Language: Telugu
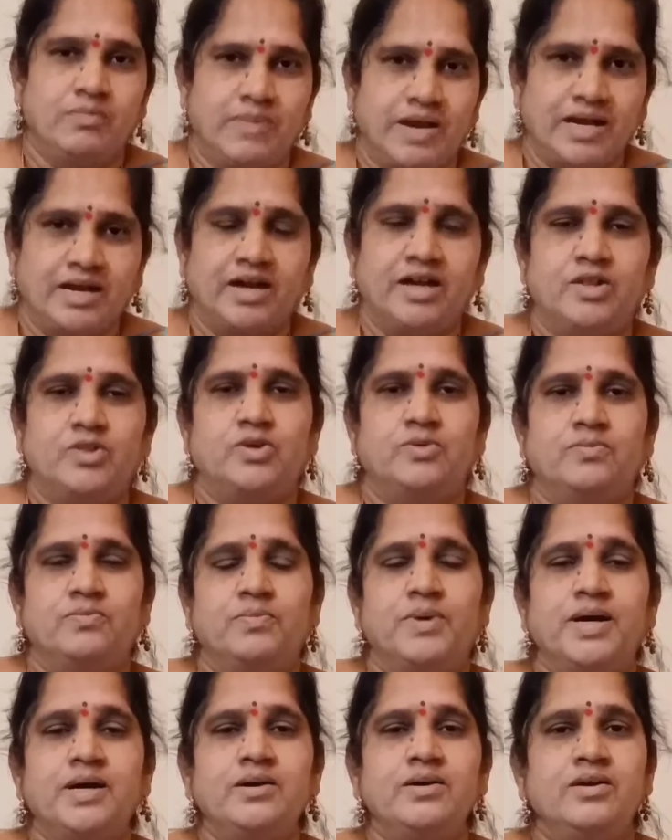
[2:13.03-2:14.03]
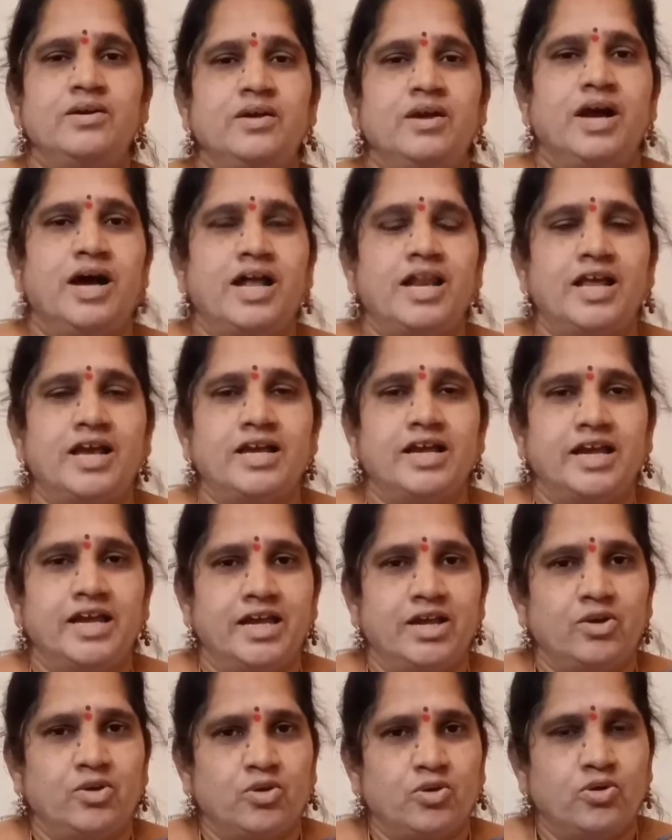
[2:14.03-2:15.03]
బంగాళదుంప అలాగే
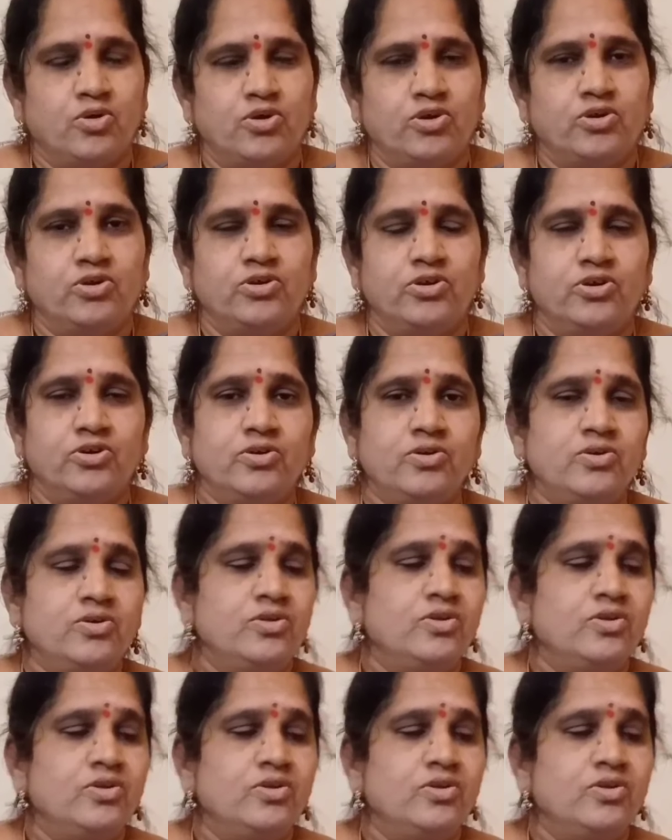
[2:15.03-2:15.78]
కోడిగుడ్డు